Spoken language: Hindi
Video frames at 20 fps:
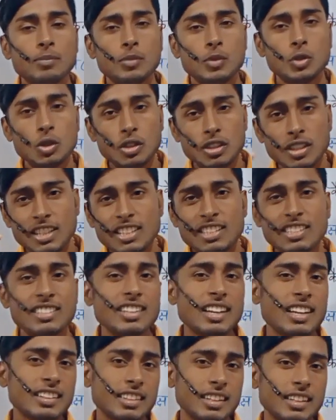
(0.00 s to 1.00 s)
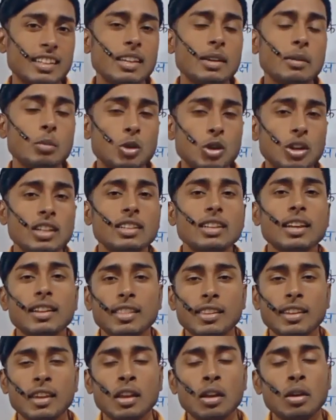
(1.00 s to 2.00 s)
जो नीच जाति के बोले
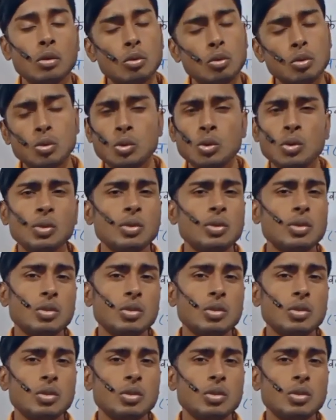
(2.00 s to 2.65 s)
जाते हैं उनको